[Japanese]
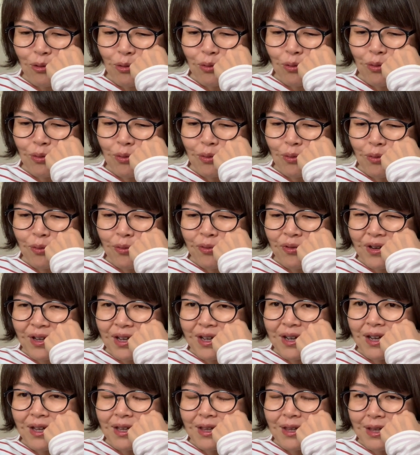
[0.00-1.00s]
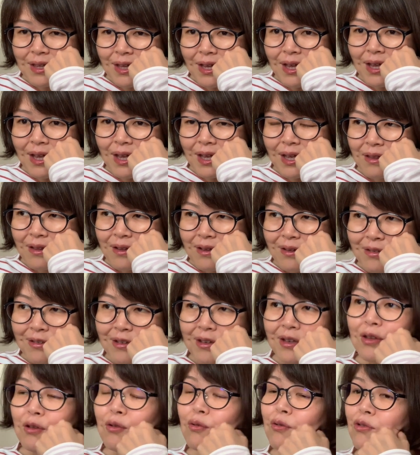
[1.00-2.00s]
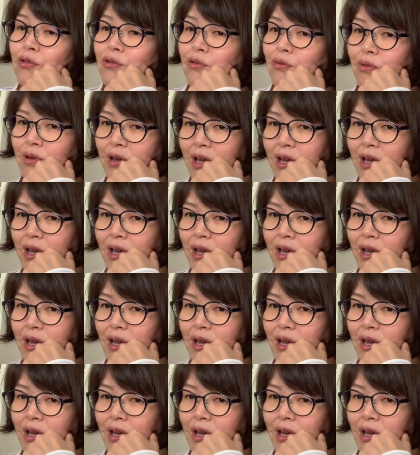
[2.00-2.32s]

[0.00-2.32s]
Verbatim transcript: 行動を振り返ってじゃあ次どうしよ